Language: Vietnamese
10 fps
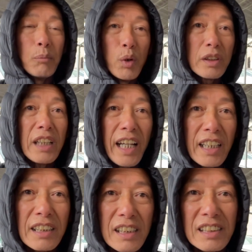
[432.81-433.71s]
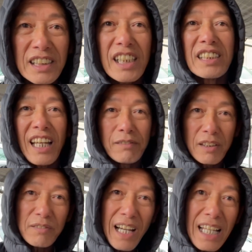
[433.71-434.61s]
muốn thấy được chiếc xe
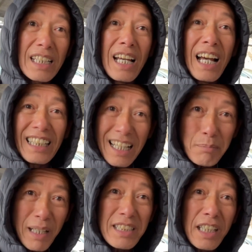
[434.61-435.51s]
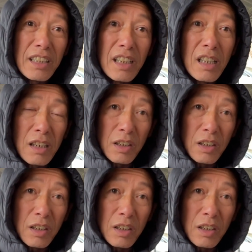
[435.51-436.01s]
VinFast lăn bánh trên đường.